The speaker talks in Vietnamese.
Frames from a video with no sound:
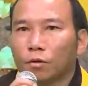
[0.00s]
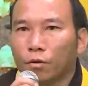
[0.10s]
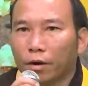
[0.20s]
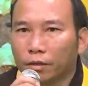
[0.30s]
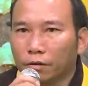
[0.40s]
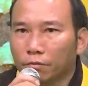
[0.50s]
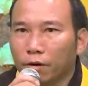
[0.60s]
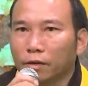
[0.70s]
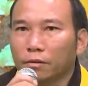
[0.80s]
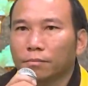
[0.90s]
Loài thực
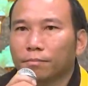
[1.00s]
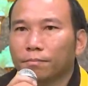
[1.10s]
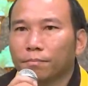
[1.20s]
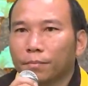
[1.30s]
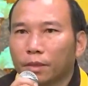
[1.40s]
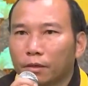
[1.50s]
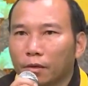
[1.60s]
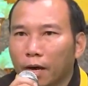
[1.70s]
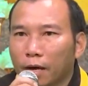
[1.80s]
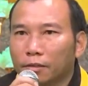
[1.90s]
vật
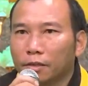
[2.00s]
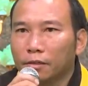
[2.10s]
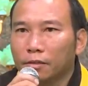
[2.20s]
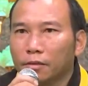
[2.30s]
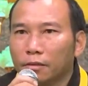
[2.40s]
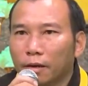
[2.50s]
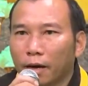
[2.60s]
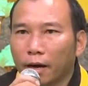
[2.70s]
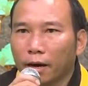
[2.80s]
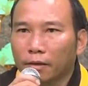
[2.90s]
từ hạt chân như
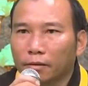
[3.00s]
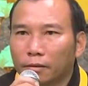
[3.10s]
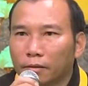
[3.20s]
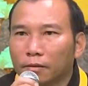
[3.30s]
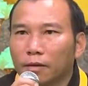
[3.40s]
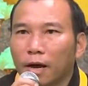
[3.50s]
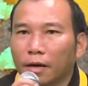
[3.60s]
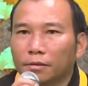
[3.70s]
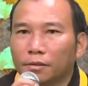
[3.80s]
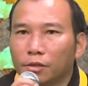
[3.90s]
là hạt tứ
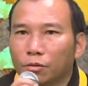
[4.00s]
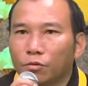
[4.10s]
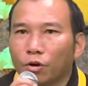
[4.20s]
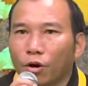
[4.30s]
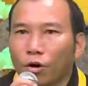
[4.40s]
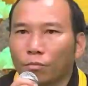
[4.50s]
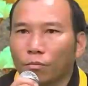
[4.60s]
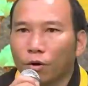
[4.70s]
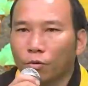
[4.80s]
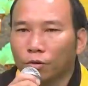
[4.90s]
đại siêu nhỏ
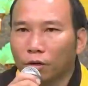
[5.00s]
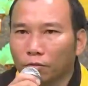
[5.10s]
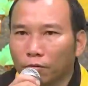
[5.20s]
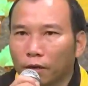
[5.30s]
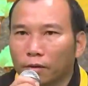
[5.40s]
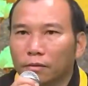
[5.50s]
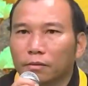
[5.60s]
màu thực vật